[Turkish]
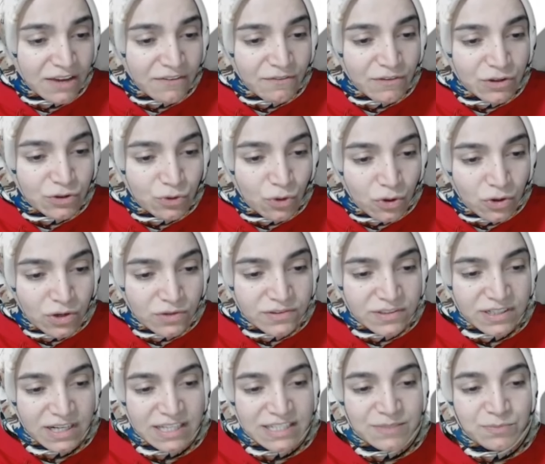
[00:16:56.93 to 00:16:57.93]
ve
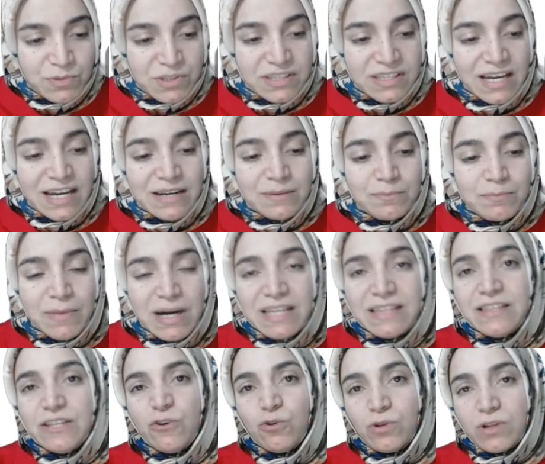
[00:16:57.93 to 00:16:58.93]
nörotransmitter
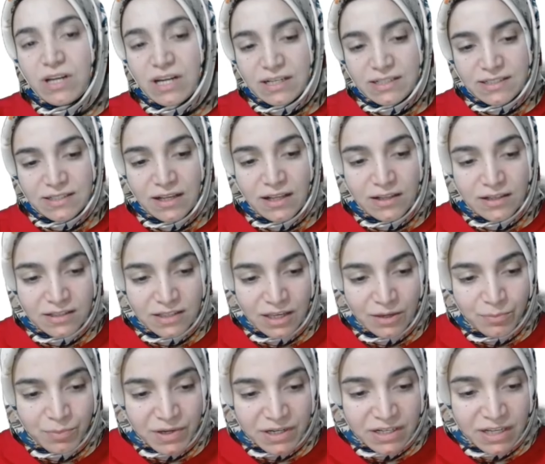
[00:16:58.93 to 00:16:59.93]
madde olarak salgılı
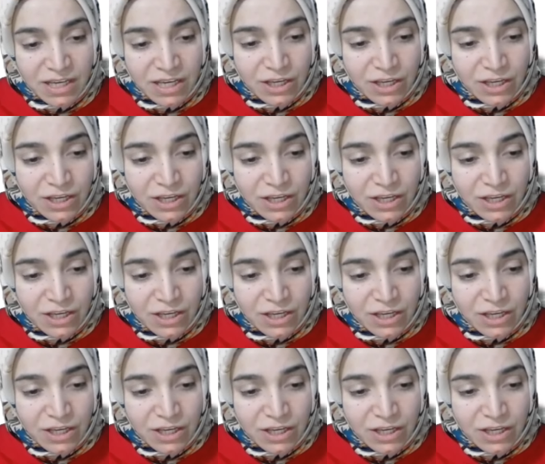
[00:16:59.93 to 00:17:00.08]
yapar.